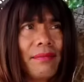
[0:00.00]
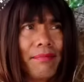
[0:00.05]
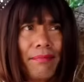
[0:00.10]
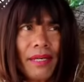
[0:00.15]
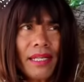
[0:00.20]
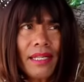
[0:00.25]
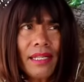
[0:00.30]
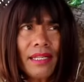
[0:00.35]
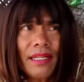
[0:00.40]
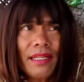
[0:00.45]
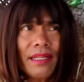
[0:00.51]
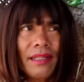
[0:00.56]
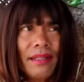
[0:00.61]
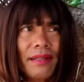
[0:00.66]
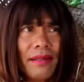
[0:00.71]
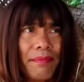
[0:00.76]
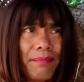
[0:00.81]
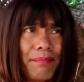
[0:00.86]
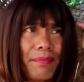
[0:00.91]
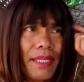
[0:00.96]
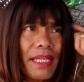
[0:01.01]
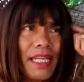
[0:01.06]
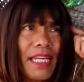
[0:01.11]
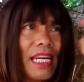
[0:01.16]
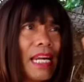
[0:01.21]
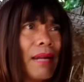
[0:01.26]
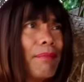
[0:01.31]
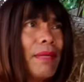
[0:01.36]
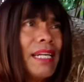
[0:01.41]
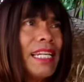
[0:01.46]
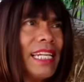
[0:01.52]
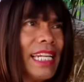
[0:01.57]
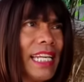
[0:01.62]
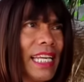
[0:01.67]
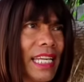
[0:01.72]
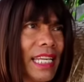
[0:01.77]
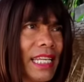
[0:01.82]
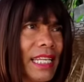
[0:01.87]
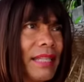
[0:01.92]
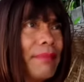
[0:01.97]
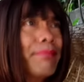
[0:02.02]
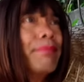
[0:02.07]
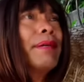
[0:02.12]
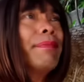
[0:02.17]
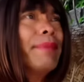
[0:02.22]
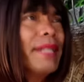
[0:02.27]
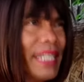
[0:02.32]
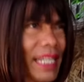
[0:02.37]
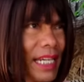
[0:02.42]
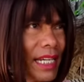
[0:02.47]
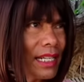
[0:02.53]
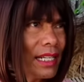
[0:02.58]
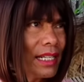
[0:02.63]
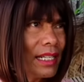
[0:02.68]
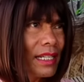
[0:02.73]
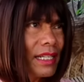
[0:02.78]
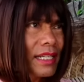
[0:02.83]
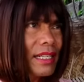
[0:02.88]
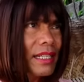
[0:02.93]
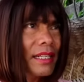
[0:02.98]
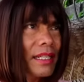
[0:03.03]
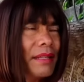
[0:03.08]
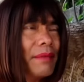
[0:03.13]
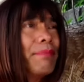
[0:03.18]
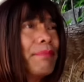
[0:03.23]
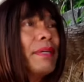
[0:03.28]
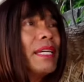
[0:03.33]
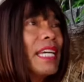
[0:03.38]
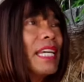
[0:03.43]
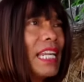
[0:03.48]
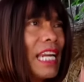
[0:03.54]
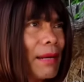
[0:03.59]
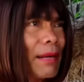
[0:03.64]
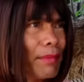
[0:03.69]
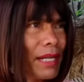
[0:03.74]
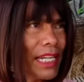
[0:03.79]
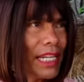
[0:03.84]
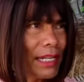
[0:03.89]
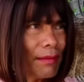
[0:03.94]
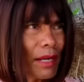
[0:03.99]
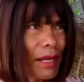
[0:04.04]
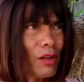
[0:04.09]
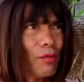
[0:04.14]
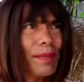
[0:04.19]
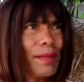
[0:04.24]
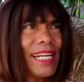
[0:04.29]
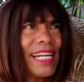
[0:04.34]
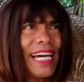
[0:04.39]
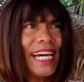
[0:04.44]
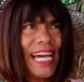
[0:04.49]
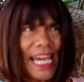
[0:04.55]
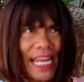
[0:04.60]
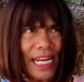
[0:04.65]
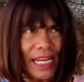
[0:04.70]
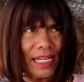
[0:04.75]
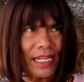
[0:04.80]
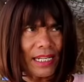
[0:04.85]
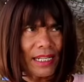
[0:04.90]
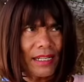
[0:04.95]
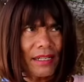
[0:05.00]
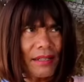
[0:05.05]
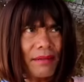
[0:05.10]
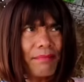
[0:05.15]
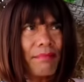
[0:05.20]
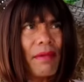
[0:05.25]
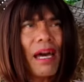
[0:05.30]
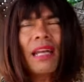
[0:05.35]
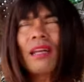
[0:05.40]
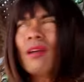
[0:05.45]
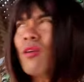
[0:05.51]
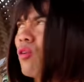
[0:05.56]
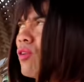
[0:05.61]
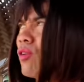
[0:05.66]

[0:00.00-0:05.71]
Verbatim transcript: man pikiran beli ini bebenang pikiran beli ini malu benengan marung